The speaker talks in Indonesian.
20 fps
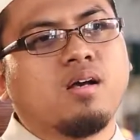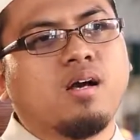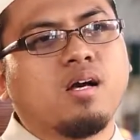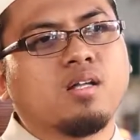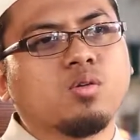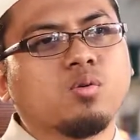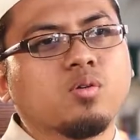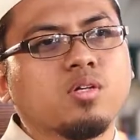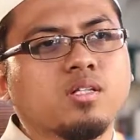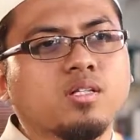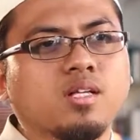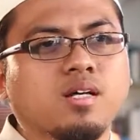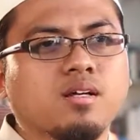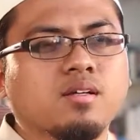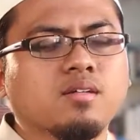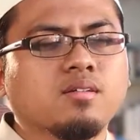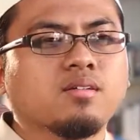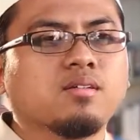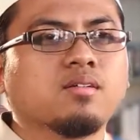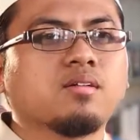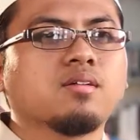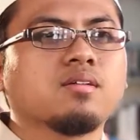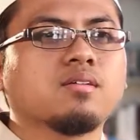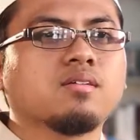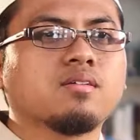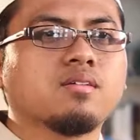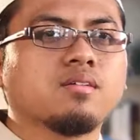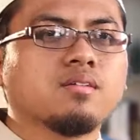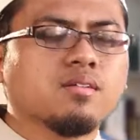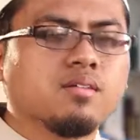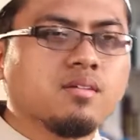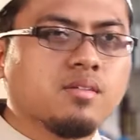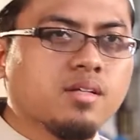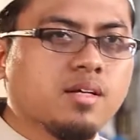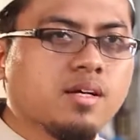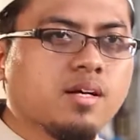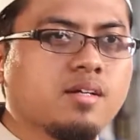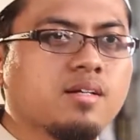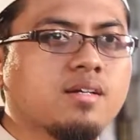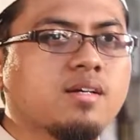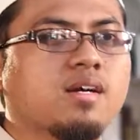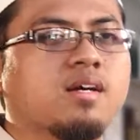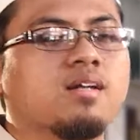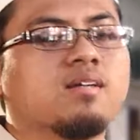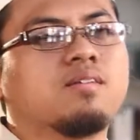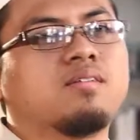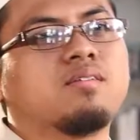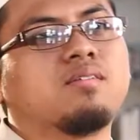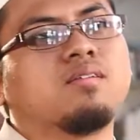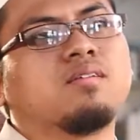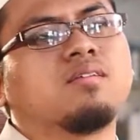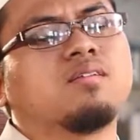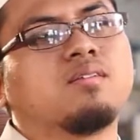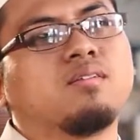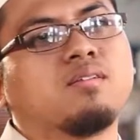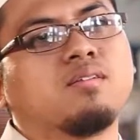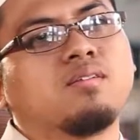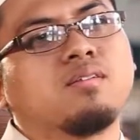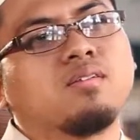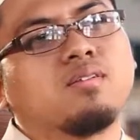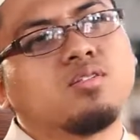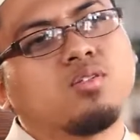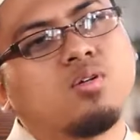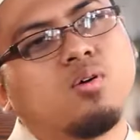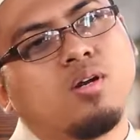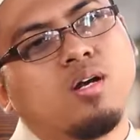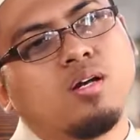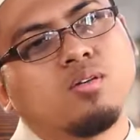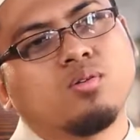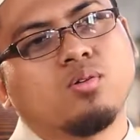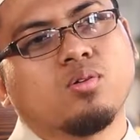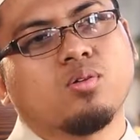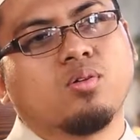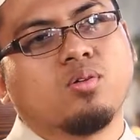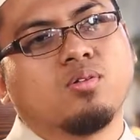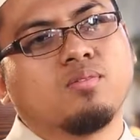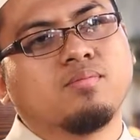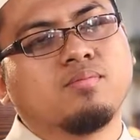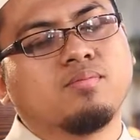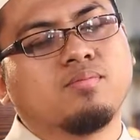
atau kita dekat dengan seorang tokoh.